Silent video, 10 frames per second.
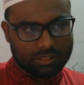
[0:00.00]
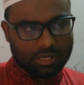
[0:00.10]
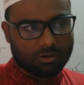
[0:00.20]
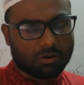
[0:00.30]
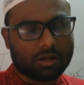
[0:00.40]

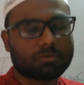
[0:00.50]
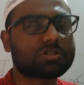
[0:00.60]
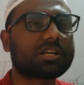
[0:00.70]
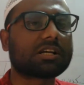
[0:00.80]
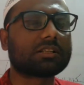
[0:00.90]
শিক্ষক এবং
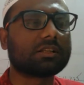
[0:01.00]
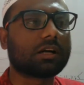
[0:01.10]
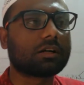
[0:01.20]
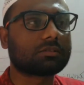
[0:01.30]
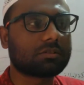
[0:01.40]

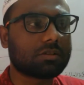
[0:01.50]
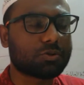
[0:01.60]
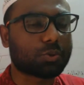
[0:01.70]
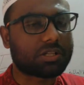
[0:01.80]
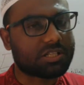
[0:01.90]
শিক্ষার্থীরা
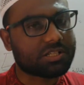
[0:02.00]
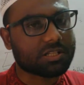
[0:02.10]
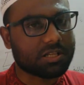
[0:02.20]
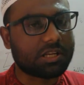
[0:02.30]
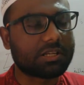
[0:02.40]
কিছুটা
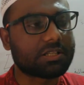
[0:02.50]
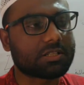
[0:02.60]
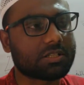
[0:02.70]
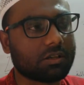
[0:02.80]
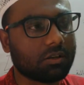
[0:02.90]
চেষ্টা চালিয়ে
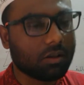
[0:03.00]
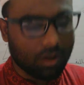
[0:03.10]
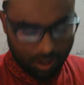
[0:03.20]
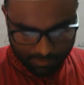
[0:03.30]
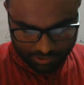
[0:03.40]
যাচ্ছি
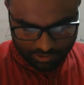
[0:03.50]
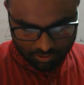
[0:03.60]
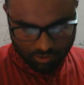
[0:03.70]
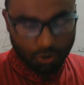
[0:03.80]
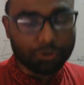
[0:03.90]
আমাদের
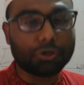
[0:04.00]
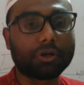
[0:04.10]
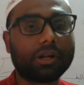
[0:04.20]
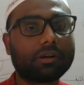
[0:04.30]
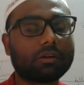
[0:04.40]

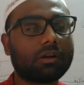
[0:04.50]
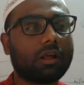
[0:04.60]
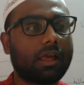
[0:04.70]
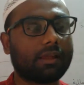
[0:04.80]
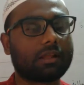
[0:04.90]
অধ্যয়নের
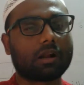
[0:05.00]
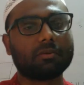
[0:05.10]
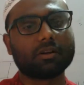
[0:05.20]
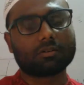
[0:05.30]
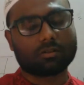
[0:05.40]
এই
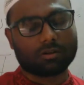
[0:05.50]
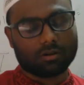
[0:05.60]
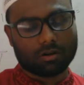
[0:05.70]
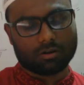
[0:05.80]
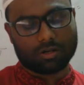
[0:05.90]
ধারাবাহিকতা
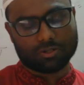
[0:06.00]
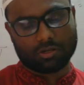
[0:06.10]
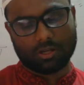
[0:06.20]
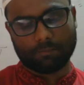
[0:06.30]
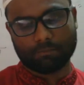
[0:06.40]
রক্ষা করার
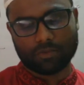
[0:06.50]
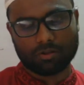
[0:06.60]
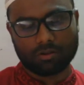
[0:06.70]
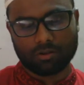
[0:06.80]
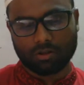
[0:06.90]
জন্যে
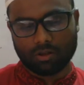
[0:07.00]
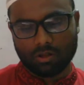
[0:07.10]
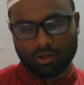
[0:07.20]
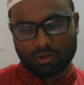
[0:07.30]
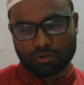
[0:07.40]

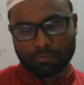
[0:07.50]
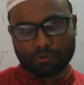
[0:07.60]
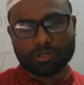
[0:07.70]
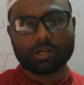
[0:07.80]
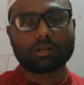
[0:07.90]

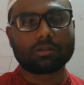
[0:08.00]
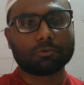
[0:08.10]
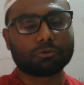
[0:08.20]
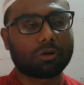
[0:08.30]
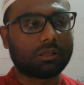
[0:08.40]
সুপ্রিয় শিক্ষার্থী
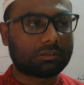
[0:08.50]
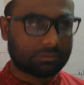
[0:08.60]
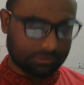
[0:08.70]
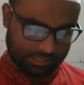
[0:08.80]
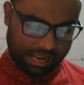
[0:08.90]
বন্ধুরা
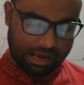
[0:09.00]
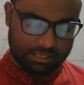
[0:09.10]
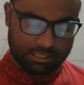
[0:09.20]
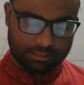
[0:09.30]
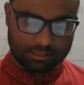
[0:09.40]
তাই
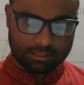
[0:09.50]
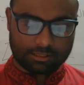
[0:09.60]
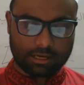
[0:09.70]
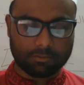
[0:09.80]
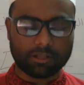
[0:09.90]
আজ তার
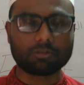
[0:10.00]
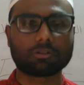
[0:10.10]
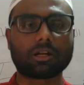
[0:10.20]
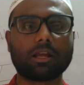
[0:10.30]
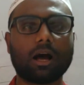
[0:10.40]

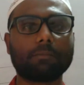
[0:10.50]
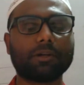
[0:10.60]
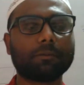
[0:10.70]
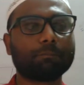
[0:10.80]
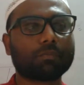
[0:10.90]
ধারাবাহিকতায় আমি
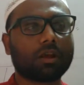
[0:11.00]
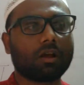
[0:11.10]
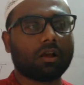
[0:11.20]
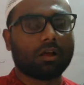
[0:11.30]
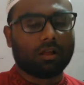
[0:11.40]

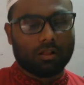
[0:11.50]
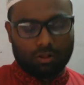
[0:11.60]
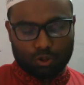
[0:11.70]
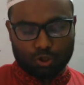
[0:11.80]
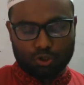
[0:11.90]

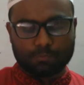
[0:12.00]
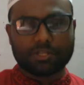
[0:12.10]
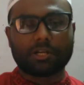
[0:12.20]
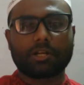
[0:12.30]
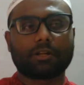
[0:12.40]
দশম
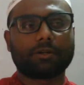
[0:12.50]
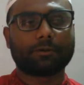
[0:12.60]
শ্রেণীর